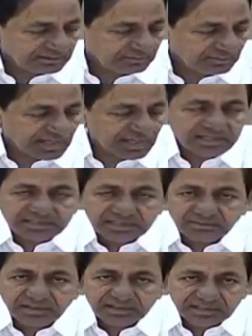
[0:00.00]
మరణించిన
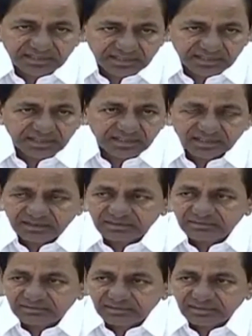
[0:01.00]
వారి సంఖ్య
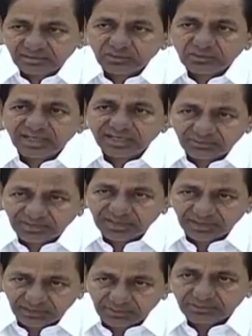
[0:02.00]
నూట ఇరవై
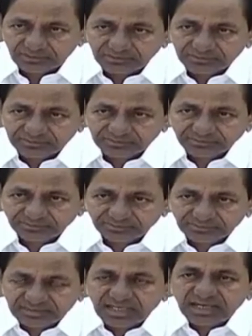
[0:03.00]
రెండు
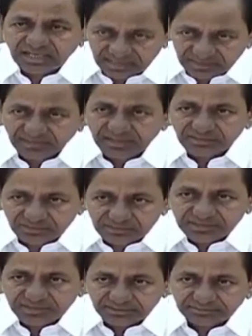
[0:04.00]
కంట్రీ వైడ్గా చూస్తుంది